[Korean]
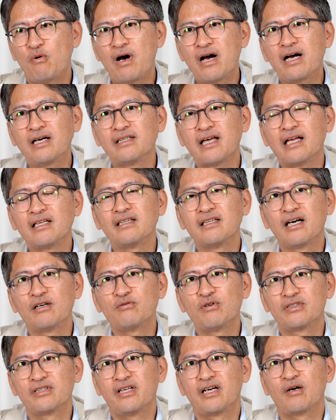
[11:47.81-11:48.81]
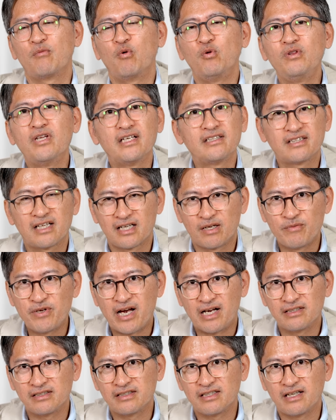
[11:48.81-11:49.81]
화가 난다고 해서 내가 못난 사람이
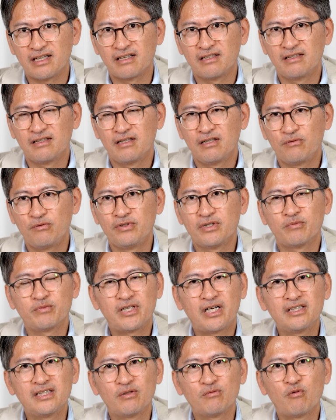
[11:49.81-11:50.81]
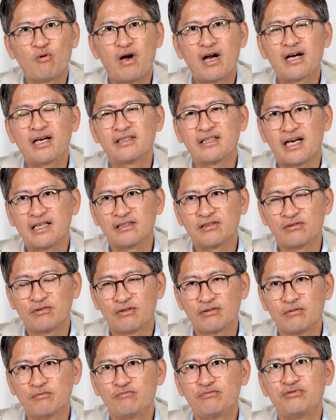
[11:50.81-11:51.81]
아니다. 왜냐하면 살다 보면 화가 나는
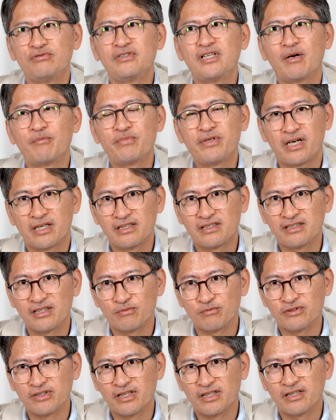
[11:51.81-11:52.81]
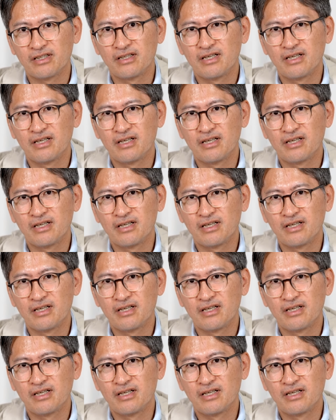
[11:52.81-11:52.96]
건 불가피하기 때문에.